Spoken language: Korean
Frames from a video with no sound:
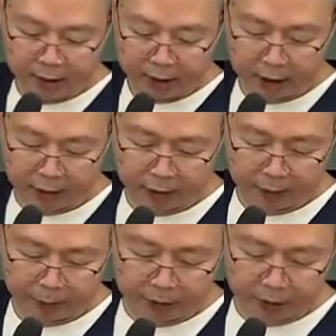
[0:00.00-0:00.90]
자, 지적
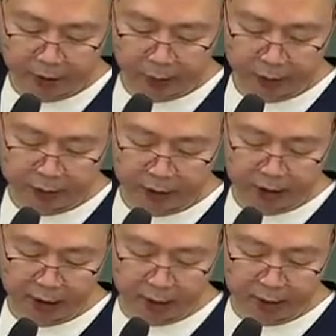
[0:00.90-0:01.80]
강제 필요성도 고 어, 지적
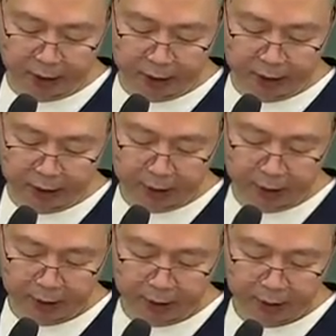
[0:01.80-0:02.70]
강제 성질은
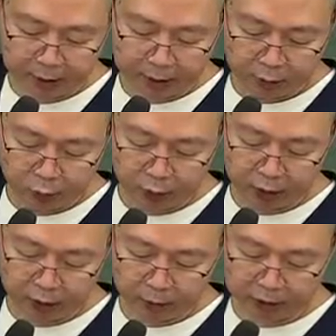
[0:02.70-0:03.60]

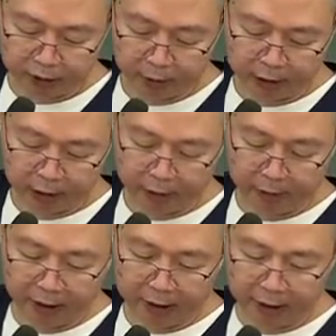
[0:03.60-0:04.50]
수인 의무
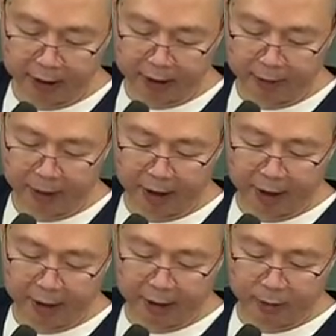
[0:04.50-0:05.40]
상대방한테
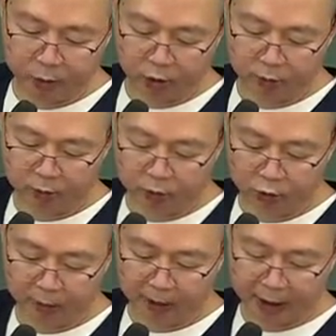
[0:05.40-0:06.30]
삼아야 될 의무를
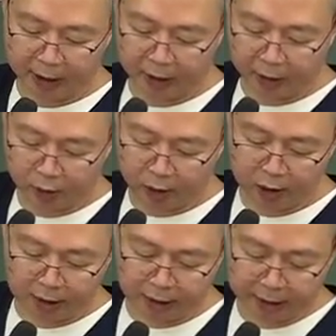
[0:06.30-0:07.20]
수반하는
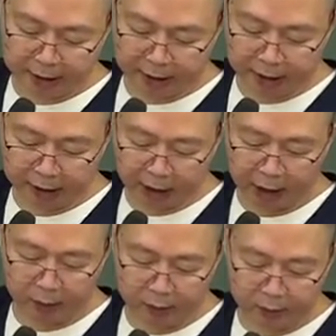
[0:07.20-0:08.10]
권력자 사실행, 그러니까
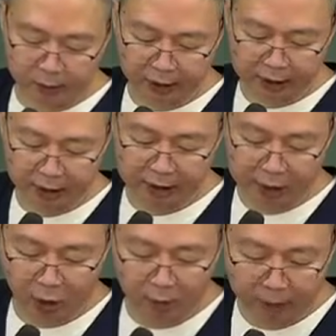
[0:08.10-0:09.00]
항고소송의 대상인
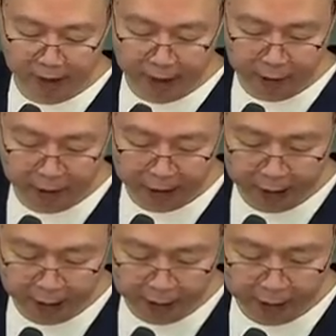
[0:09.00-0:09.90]
처분의 개념에
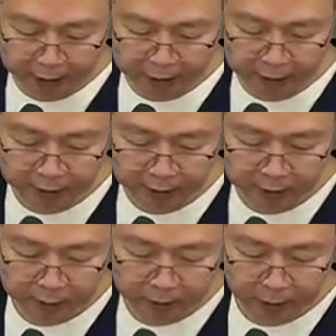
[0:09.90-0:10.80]
해당해요.
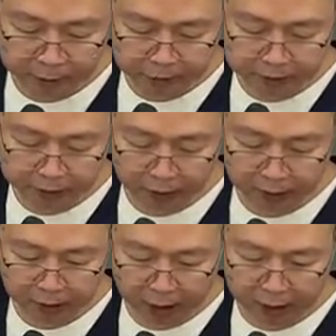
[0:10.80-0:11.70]
법적 근거.
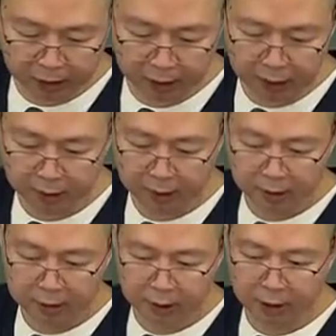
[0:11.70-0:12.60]
당연히
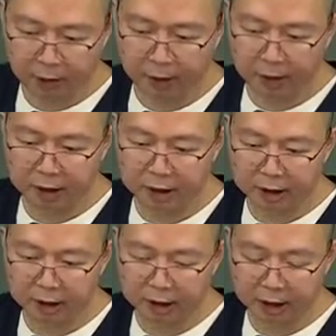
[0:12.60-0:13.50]
상대방의
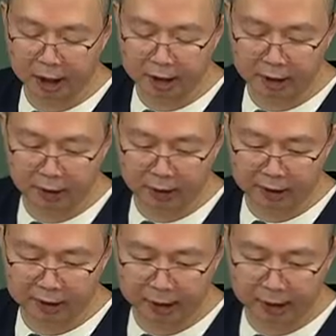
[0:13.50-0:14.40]
신체 재산에 실력을
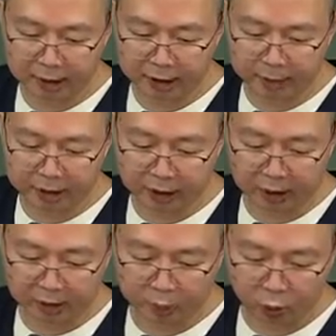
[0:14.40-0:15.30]
행사하는 침입적
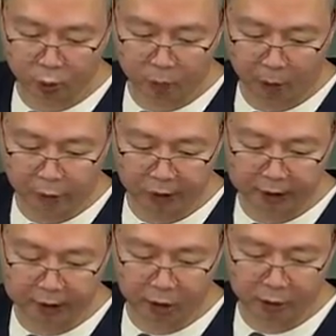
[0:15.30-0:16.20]
행위이므로 법률의
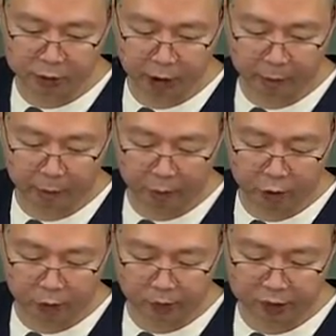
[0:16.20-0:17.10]
근거 없이 하면
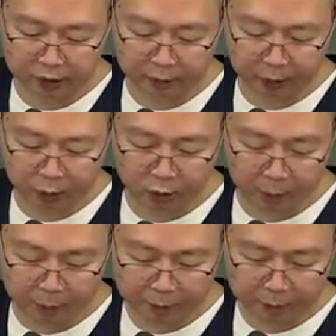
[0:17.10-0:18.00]
법률부 원칙 기반으로
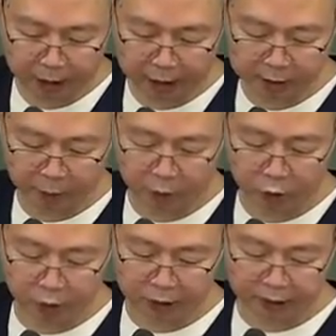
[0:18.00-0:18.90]
위법합니다. 그래서
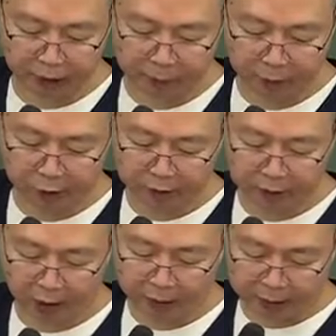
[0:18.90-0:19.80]
법률부 원칙상 법률의
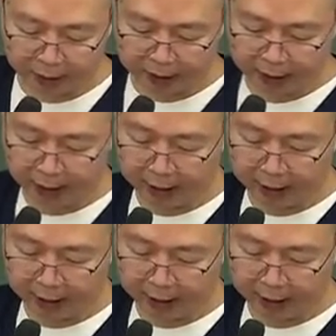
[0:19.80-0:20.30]
근거가 필요하다.